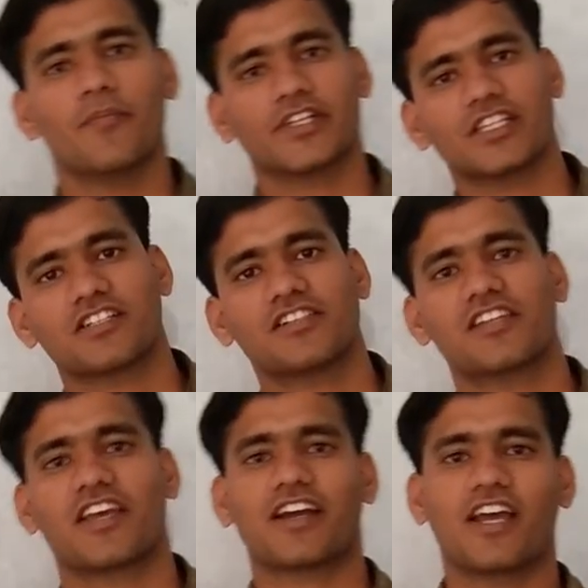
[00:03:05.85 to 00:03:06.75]
पता चल
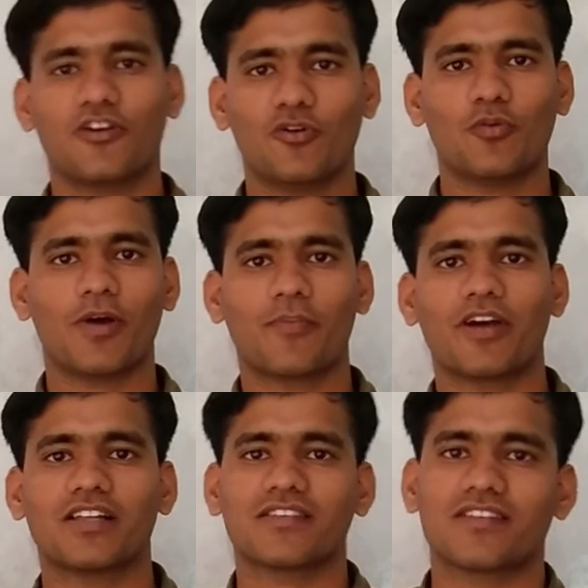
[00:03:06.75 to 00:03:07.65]
जाएगा आई होप
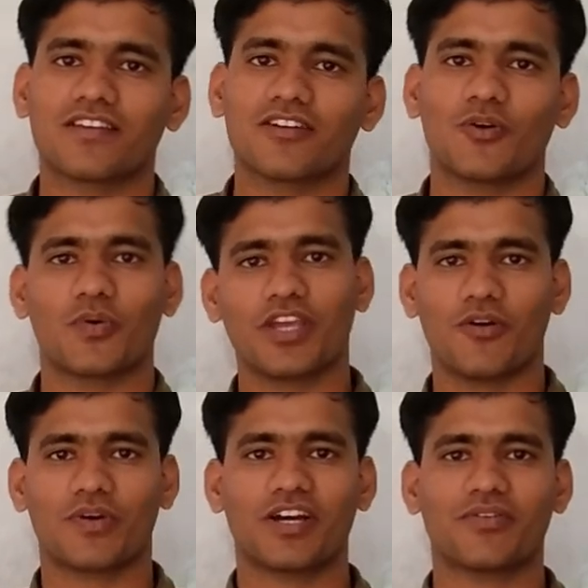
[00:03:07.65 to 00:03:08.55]
आपका आंसर हो गया
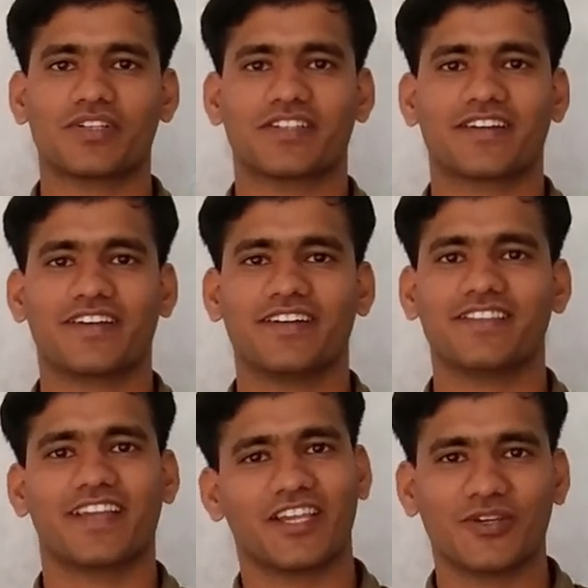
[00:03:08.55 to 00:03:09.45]
होगा क्वेश्चन का
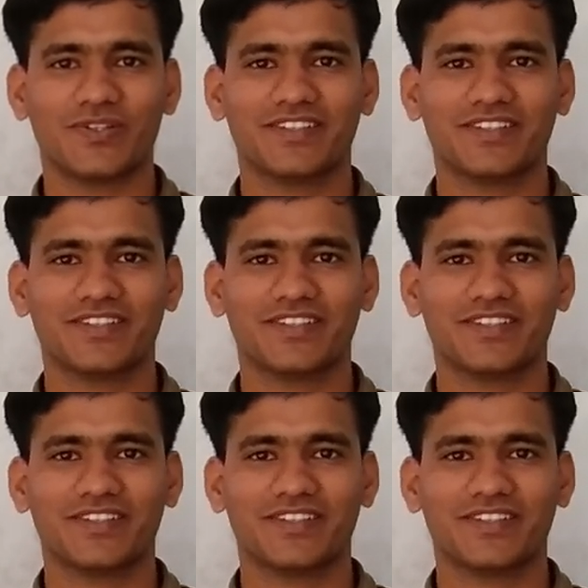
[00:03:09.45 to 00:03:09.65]
थैंक यू